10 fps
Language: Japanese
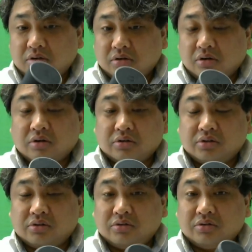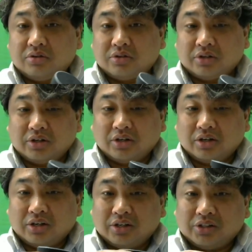ああすごく
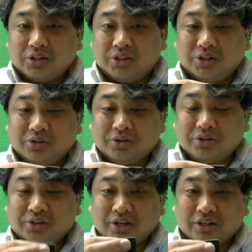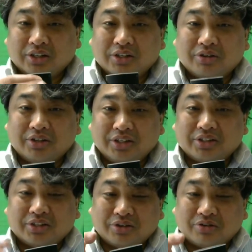すごく肌触りいいで
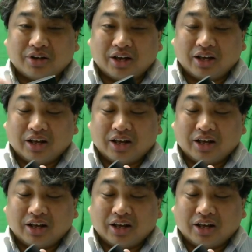すねこれ